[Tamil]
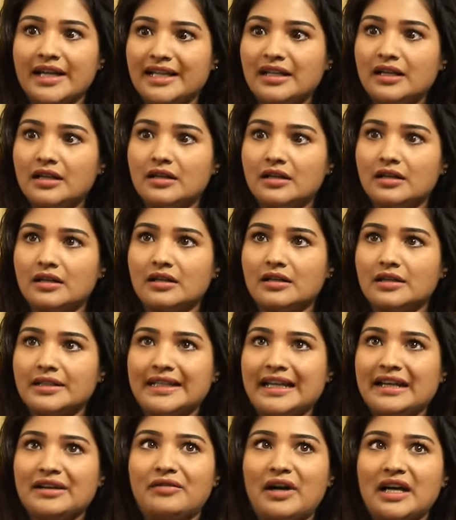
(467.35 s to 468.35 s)
ஏன்னா
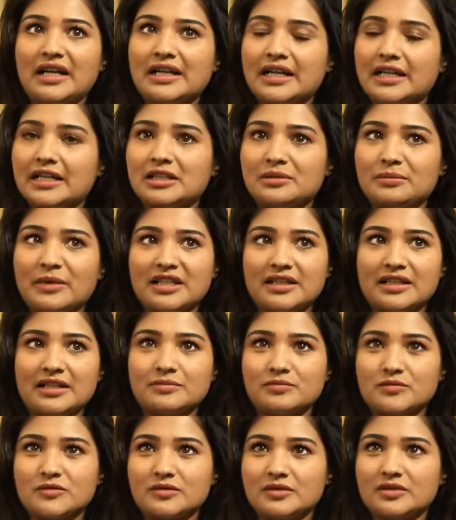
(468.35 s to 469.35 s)
என் வாழ்க்கையில் இந்த
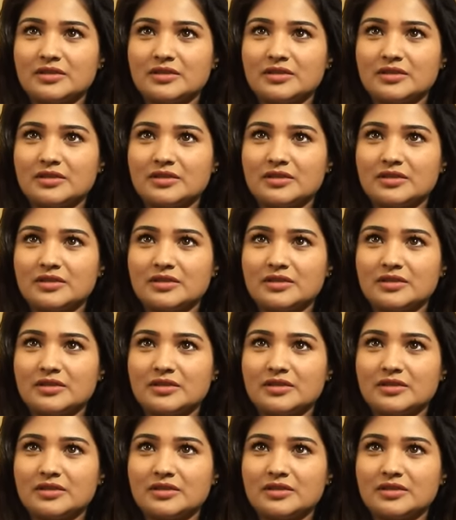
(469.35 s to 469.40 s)
மாதிரி